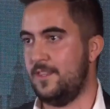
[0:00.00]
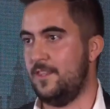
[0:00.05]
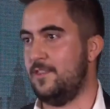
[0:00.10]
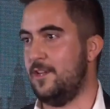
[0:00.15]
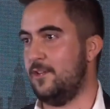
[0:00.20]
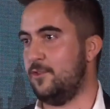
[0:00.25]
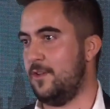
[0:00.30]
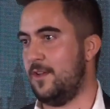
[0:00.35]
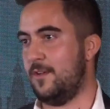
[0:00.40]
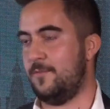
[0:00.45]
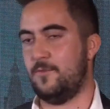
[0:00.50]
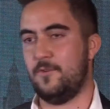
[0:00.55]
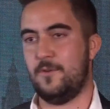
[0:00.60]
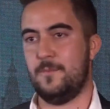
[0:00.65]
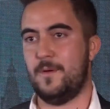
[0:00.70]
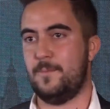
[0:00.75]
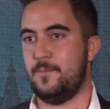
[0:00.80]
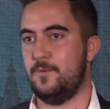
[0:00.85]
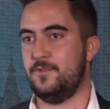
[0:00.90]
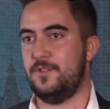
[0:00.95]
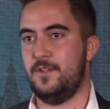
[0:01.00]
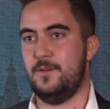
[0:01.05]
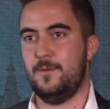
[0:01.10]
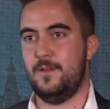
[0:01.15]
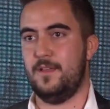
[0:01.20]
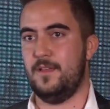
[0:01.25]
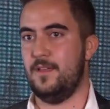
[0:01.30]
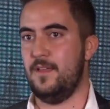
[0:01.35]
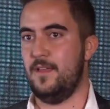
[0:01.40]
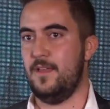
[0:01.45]
intentado de todas las formas
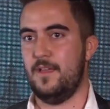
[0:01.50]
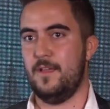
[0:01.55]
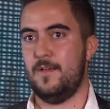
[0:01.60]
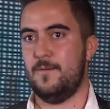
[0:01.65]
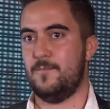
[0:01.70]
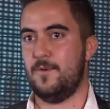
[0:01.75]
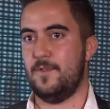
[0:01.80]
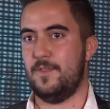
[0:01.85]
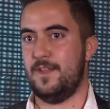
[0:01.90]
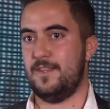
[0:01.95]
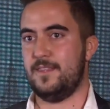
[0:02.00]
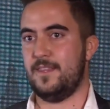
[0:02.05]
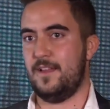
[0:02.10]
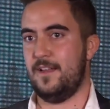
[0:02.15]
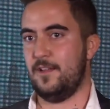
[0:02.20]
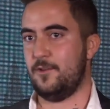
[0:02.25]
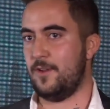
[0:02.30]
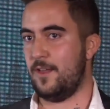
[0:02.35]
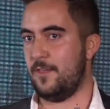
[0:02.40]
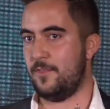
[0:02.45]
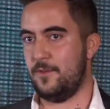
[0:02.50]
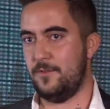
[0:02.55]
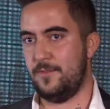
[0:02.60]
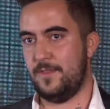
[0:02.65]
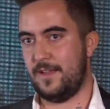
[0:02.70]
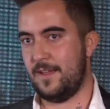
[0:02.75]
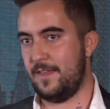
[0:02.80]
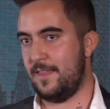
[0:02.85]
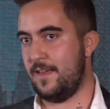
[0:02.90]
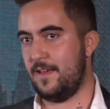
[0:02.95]
posibles poder estar en el corazón
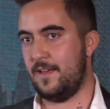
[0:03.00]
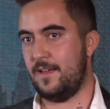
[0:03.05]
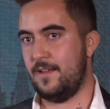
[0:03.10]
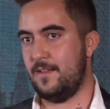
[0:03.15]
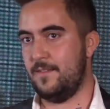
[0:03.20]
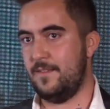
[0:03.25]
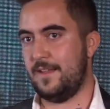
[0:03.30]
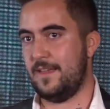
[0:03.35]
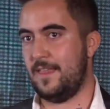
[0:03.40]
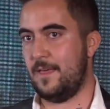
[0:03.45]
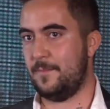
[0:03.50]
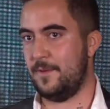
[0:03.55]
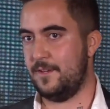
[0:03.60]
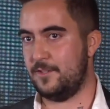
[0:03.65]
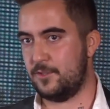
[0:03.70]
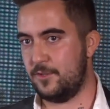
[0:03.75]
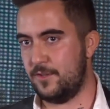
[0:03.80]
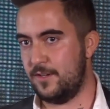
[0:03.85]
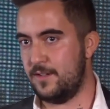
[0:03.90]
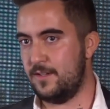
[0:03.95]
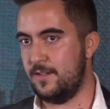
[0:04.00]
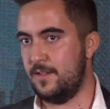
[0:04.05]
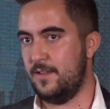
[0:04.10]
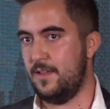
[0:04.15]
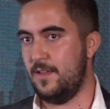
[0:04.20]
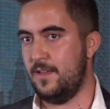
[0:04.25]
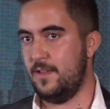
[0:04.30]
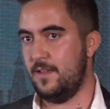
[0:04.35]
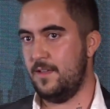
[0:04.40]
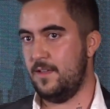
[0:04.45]
de de cada persona.
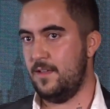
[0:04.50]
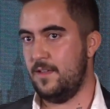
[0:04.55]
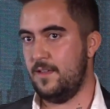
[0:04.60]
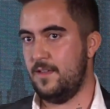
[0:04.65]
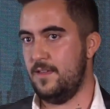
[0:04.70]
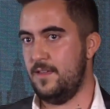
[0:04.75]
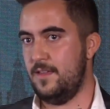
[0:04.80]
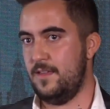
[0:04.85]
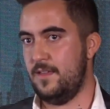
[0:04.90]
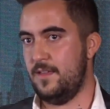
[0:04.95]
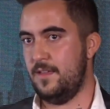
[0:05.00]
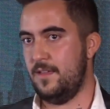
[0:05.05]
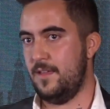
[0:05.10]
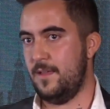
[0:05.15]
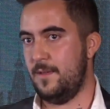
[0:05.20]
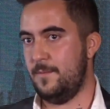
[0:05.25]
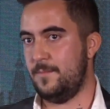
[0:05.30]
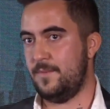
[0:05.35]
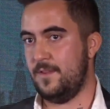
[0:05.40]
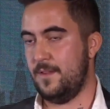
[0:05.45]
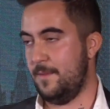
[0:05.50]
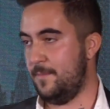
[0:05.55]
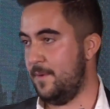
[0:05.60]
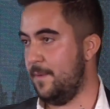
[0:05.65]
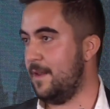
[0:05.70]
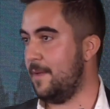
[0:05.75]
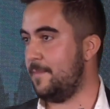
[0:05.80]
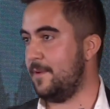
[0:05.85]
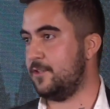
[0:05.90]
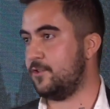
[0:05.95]
Y en,
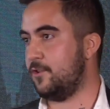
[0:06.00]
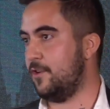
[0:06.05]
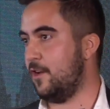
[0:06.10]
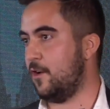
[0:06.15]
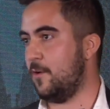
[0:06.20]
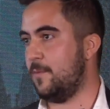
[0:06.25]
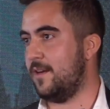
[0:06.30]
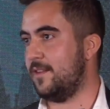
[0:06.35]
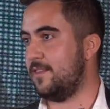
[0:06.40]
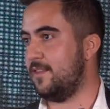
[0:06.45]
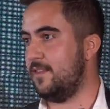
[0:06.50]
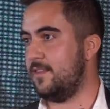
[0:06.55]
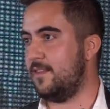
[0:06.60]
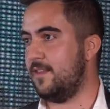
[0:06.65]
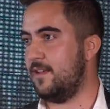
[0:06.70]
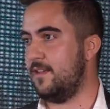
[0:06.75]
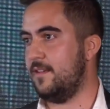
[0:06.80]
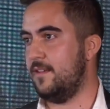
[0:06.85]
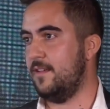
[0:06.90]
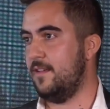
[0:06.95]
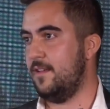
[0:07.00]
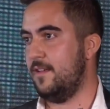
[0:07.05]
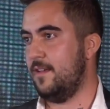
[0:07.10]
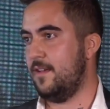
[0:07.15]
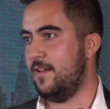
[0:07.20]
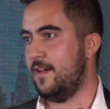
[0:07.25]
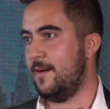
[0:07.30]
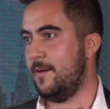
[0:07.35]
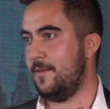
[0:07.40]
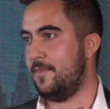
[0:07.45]
primera persona como artista
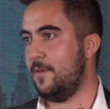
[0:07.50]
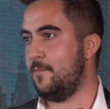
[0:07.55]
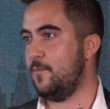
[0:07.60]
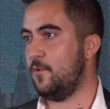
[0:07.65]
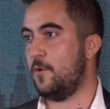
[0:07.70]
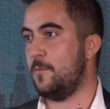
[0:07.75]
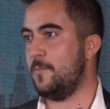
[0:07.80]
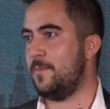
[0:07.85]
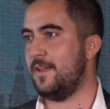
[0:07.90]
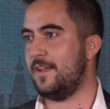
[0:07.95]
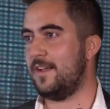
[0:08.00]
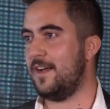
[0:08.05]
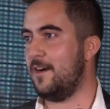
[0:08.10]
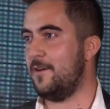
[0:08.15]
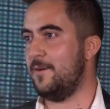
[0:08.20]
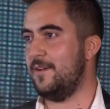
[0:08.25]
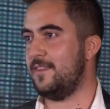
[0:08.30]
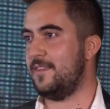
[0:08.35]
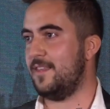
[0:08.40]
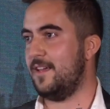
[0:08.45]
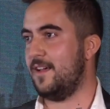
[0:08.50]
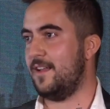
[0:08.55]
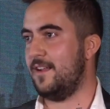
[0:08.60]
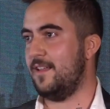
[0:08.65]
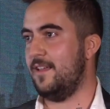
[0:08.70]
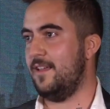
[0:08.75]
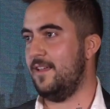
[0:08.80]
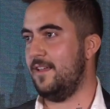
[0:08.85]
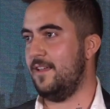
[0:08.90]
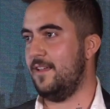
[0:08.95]
a veces es muy complicado estar
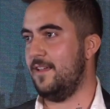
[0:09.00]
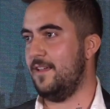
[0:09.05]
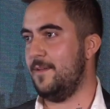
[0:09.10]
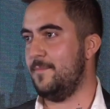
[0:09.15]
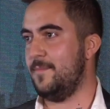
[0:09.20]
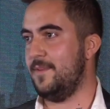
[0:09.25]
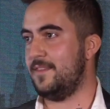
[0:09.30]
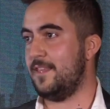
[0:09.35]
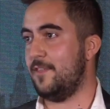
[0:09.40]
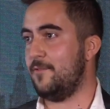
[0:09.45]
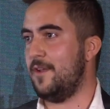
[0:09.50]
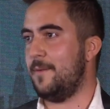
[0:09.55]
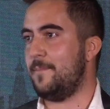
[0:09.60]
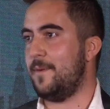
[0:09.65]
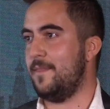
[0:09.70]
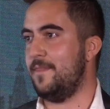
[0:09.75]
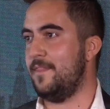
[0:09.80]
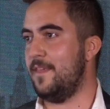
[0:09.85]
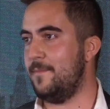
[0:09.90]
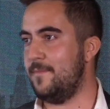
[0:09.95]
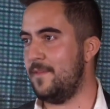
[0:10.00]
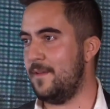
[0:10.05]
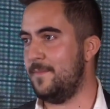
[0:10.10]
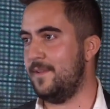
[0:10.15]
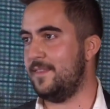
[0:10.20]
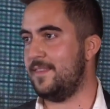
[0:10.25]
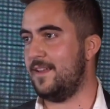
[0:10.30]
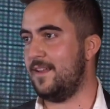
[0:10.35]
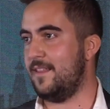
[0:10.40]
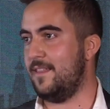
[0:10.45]
eh, en mitad de una pandemia, en
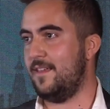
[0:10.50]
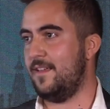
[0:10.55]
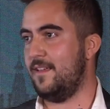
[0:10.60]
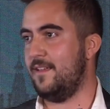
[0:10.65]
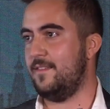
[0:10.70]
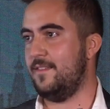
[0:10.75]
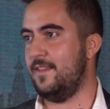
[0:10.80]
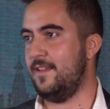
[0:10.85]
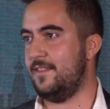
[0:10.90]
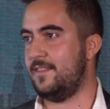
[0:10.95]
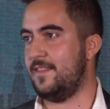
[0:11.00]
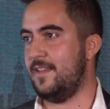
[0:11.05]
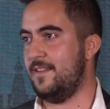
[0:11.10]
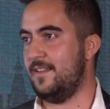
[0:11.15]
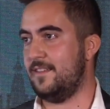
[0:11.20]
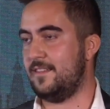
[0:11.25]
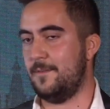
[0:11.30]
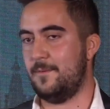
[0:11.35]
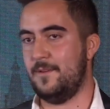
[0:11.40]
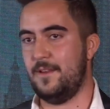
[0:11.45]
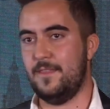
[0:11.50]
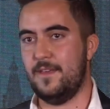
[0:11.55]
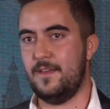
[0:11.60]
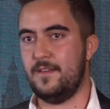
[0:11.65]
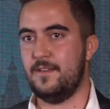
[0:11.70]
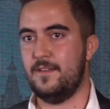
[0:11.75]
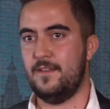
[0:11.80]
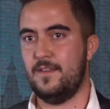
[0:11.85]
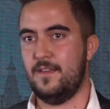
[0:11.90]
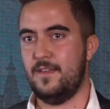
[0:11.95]
mitad de, esta
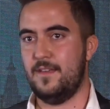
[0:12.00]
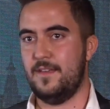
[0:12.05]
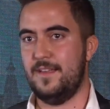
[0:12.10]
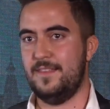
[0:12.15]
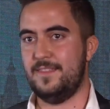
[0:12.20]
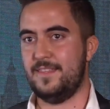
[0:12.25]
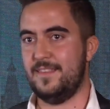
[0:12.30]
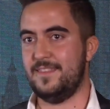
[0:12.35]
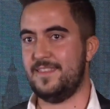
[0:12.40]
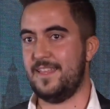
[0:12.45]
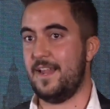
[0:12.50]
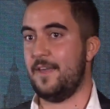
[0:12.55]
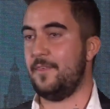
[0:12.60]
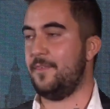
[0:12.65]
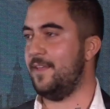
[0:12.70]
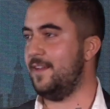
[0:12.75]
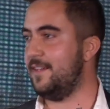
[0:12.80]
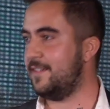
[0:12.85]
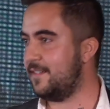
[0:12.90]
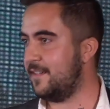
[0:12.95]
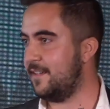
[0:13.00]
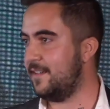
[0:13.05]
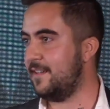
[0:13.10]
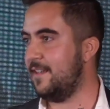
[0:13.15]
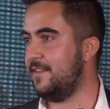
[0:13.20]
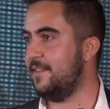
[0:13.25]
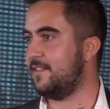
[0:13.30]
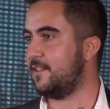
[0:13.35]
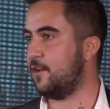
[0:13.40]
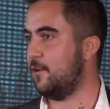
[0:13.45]
inestabilidad, e intentar hacerse
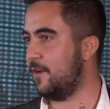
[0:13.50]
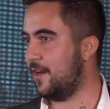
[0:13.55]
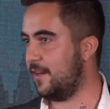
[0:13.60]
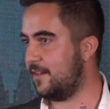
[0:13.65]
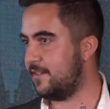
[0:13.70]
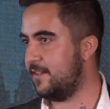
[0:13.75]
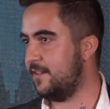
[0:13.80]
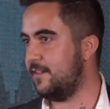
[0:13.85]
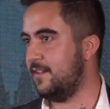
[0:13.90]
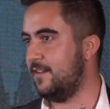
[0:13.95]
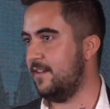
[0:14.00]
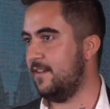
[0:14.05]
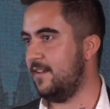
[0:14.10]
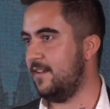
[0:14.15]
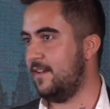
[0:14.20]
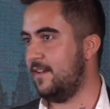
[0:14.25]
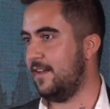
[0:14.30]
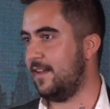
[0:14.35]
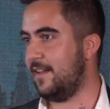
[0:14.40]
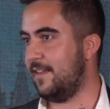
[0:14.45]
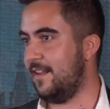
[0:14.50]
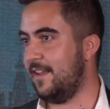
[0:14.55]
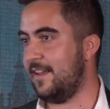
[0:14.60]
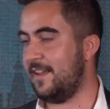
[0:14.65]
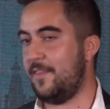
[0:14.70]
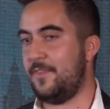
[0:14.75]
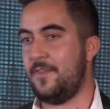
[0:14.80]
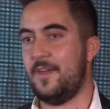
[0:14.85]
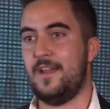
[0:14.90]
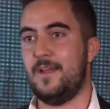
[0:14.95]
y desahogarse. Hay que darle
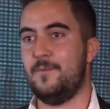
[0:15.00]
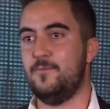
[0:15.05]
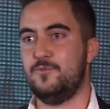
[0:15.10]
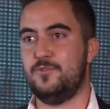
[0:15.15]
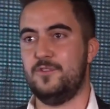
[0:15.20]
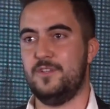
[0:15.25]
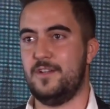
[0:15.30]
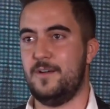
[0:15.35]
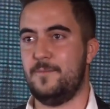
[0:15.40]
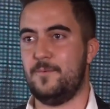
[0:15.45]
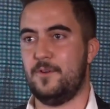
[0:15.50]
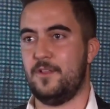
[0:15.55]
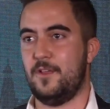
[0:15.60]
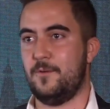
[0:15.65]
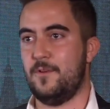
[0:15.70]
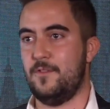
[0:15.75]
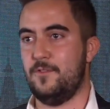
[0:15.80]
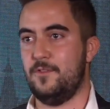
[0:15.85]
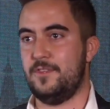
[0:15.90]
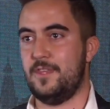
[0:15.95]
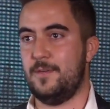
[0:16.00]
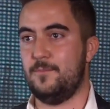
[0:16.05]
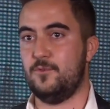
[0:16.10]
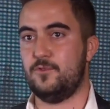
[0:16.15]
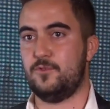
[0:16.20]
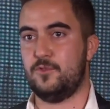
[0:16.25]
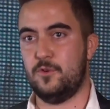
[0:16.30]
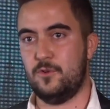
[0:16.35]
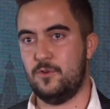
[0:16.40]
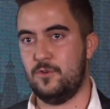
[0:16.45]
gracias a la música porque cuando
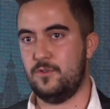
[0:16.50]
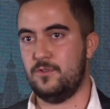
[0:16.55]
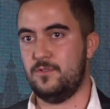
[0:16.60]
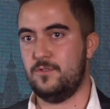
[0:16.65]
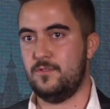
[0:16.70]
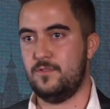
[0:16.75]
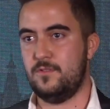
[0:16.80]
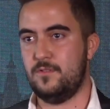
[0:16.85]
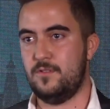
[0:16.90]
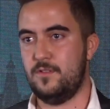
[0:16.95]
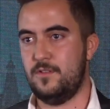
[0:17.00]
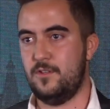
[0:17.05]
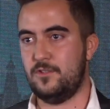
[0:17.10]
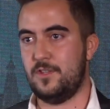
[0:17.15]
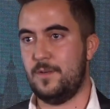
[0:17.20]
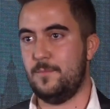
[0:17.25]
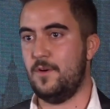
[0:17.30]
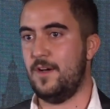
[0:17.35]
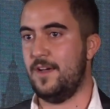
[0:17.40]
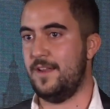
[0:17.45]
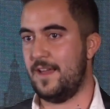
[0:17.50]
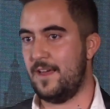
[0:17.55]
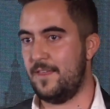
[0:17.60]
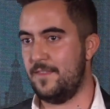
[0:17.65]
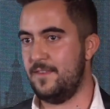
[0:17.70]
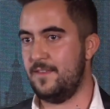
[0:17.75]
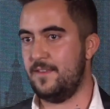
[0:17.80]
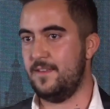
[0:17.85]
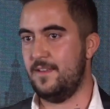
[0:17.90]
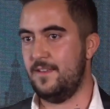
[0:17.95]
estamos solos y no tenemos a
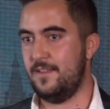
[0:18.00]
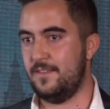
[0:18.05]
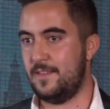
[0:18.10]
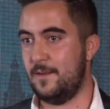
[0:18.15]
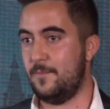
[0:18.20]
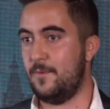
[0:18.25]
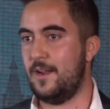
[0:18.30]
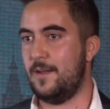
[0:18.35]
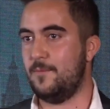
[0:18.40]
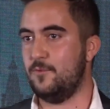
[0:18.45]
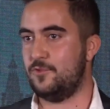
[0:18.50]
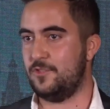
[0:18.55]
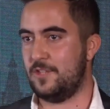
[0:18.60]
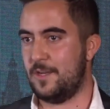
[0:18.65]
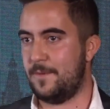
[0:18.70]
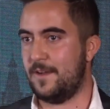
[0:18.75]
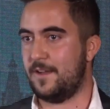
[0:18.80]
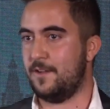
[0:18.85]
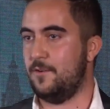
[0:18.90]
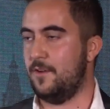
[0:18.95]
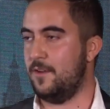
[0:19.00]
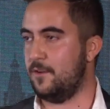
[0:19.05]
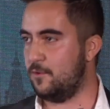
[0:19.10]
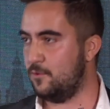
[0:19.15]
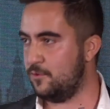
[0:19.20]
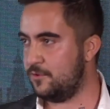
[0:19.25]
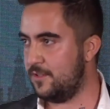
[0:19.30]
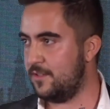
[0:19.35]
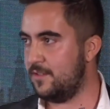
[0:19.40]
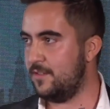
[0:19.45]
nadie, tenemos a la música para que nos
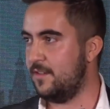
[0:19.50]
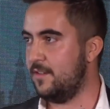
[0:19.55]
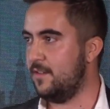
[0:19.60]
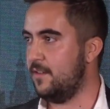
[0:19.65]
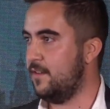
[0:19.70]
escuche.